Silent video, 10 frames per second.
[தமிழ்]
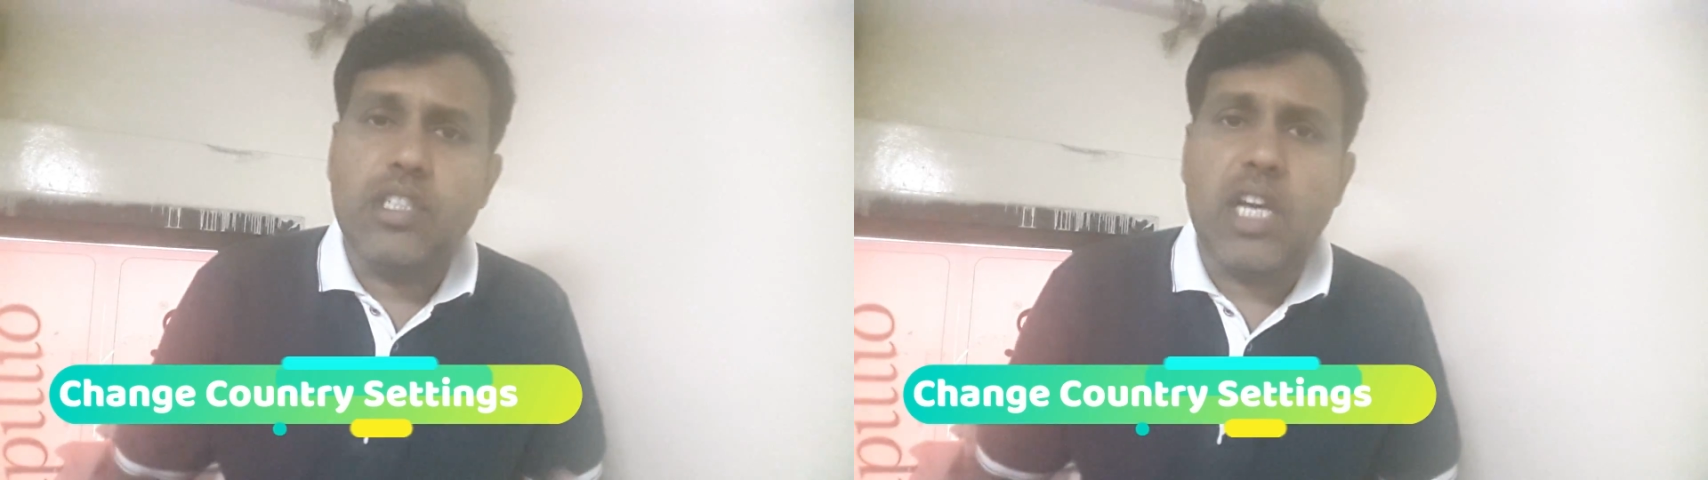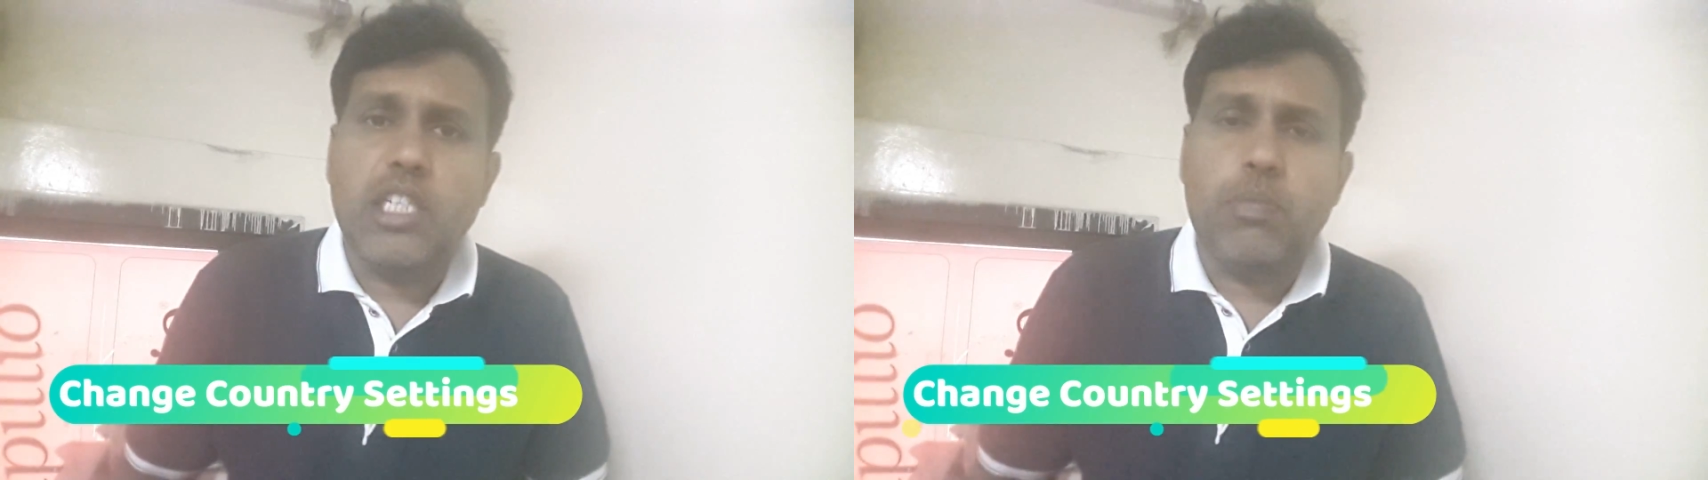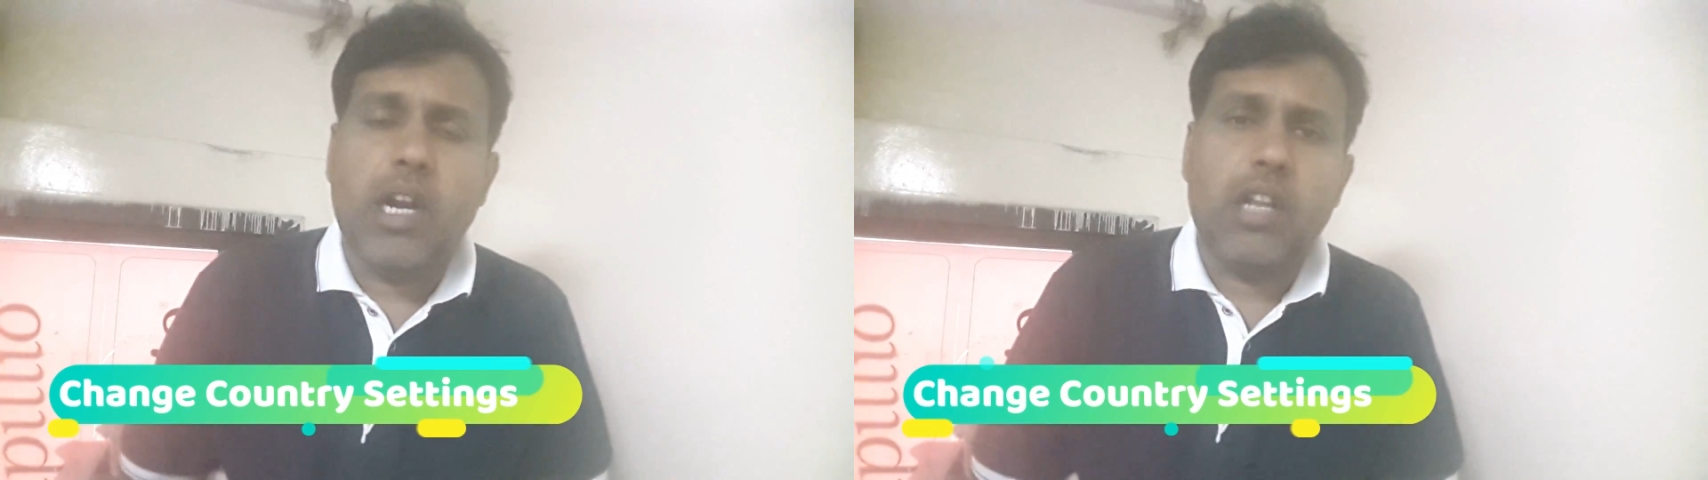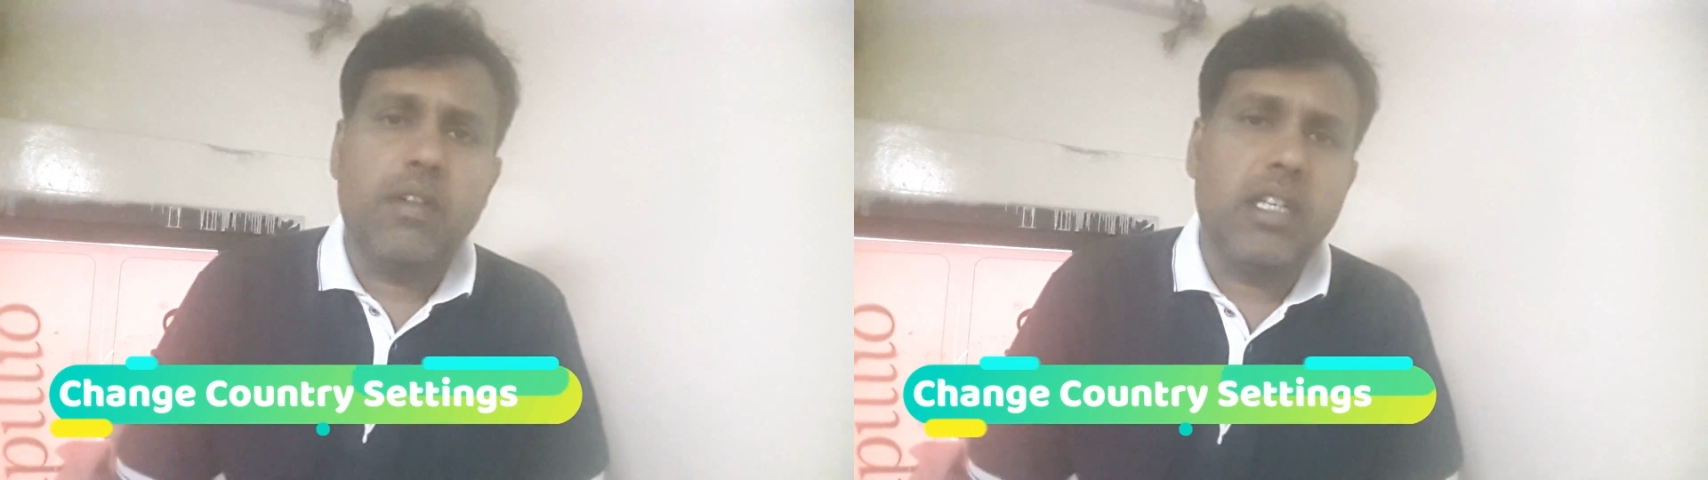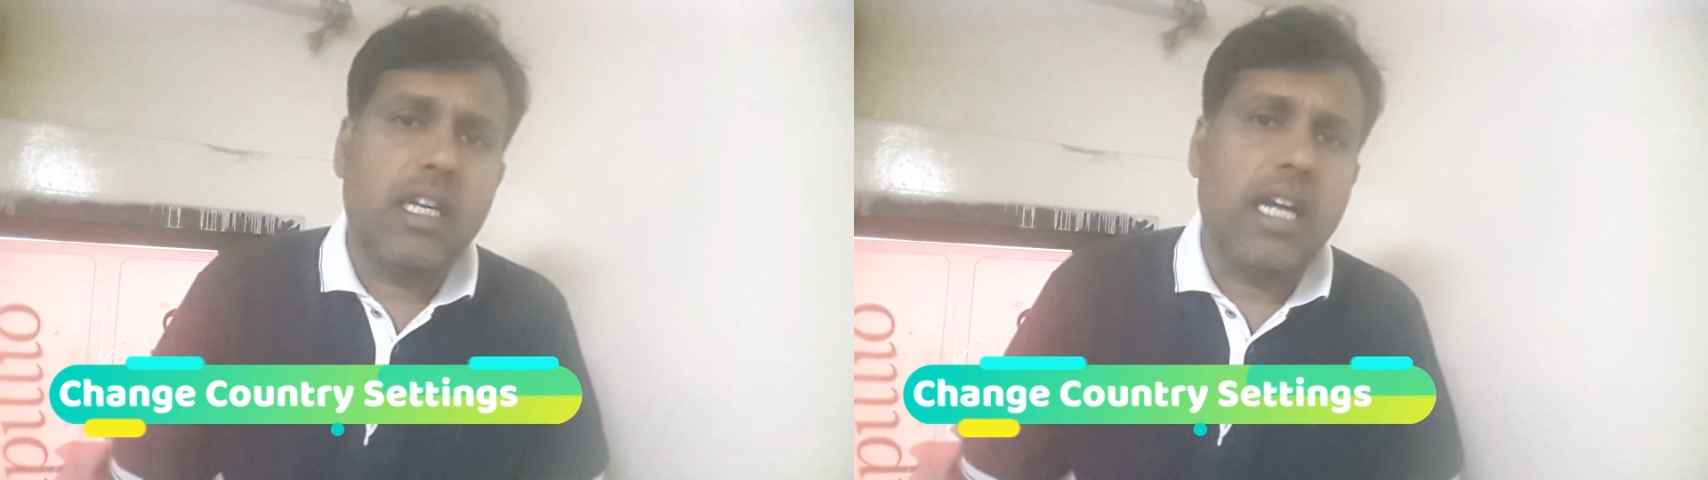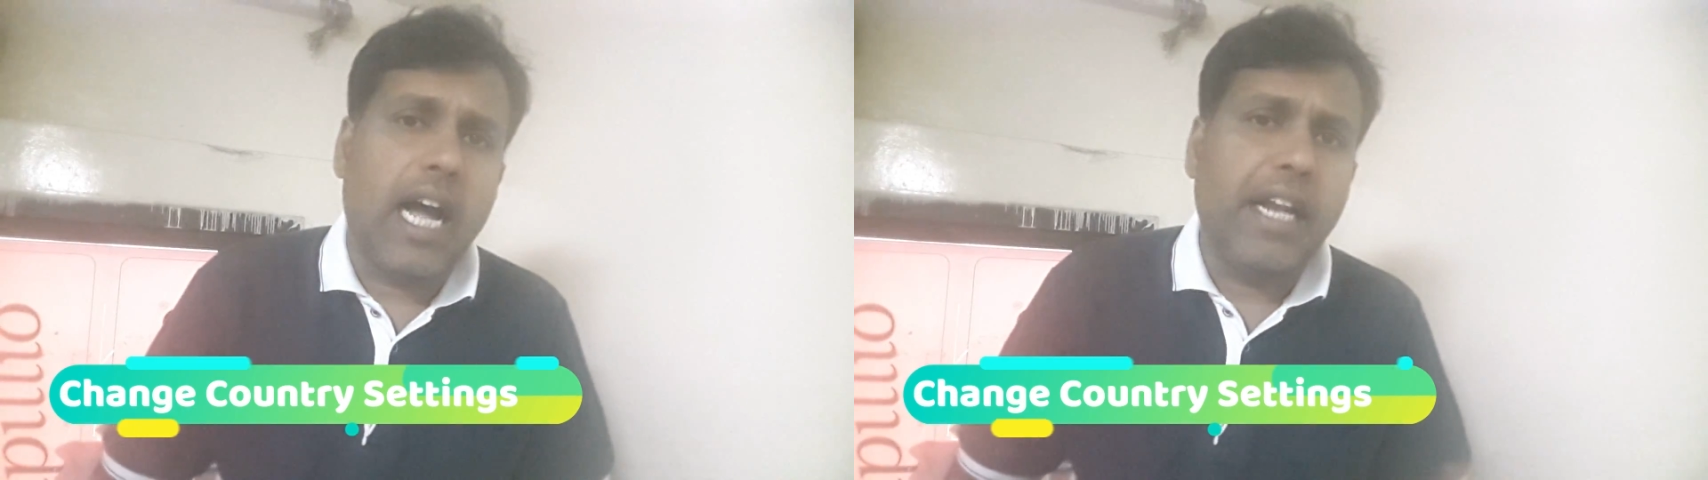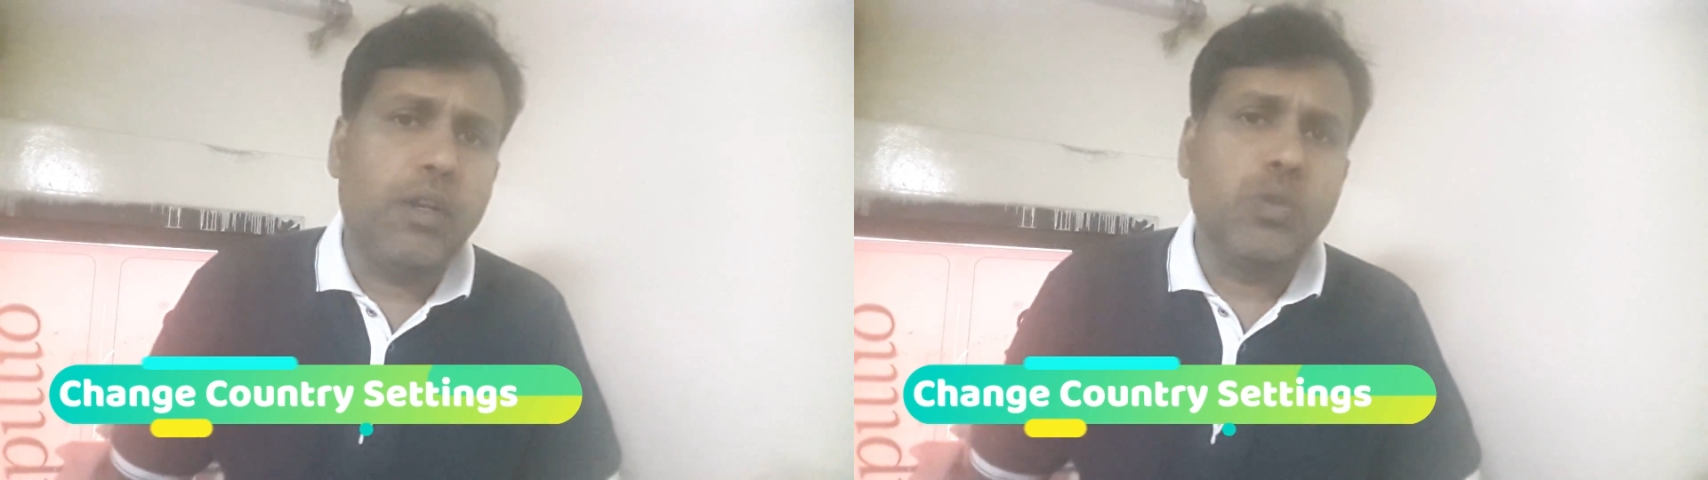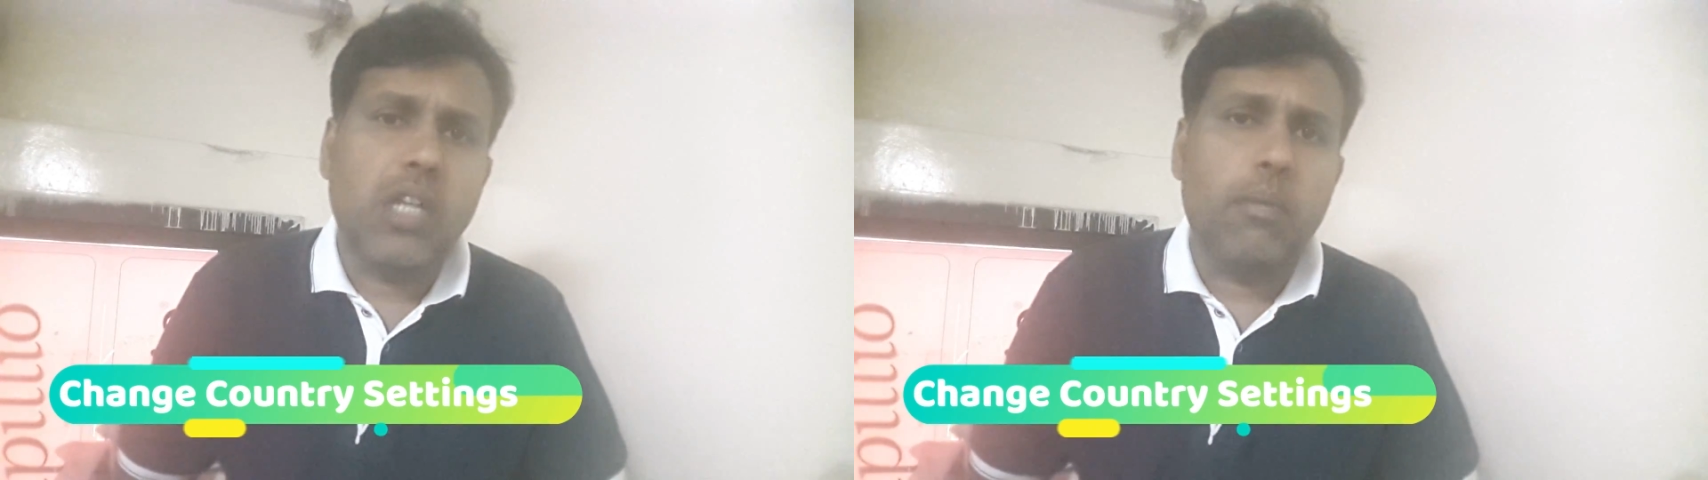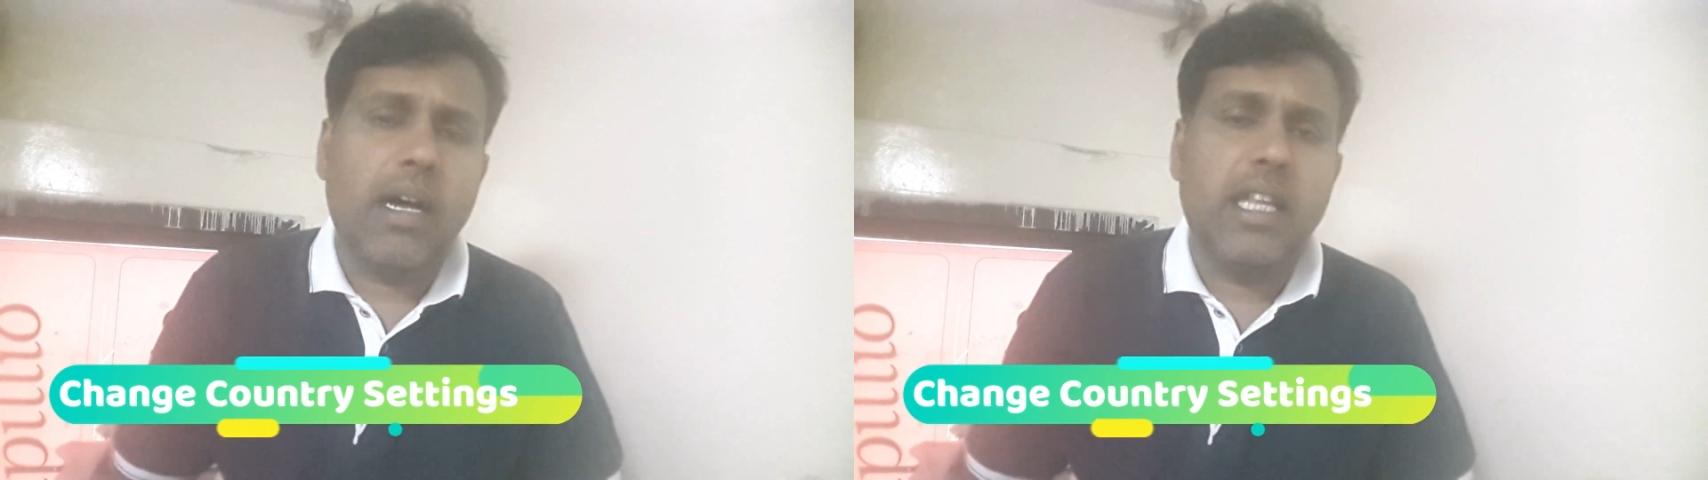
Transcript: சேஞ்ச் பண்ணுறது வந்து ஐடியூன்ஸில்